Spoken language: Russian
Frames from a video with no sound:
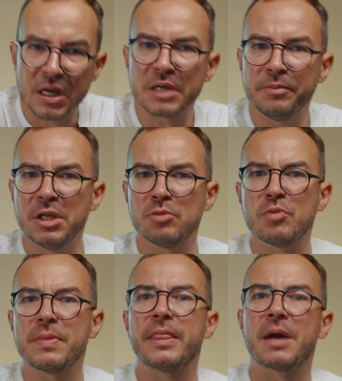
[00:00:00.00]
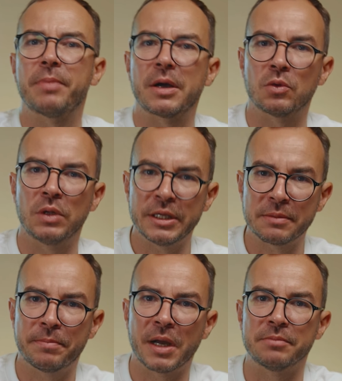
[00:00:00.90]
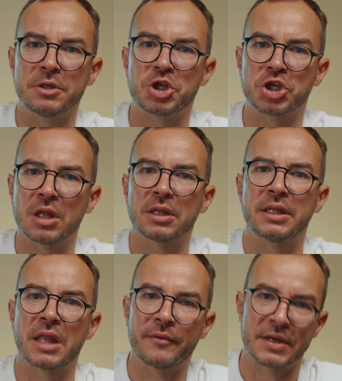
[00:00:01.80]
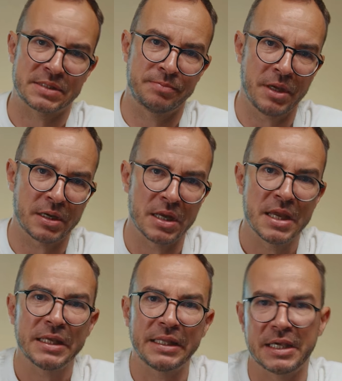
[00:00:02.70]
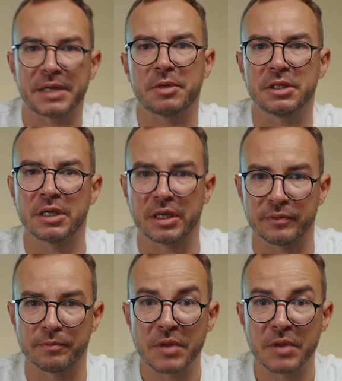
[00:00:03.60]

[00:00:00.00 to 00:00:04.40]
Как минимум на пару лет пообещал глава Сбера Герман Греф.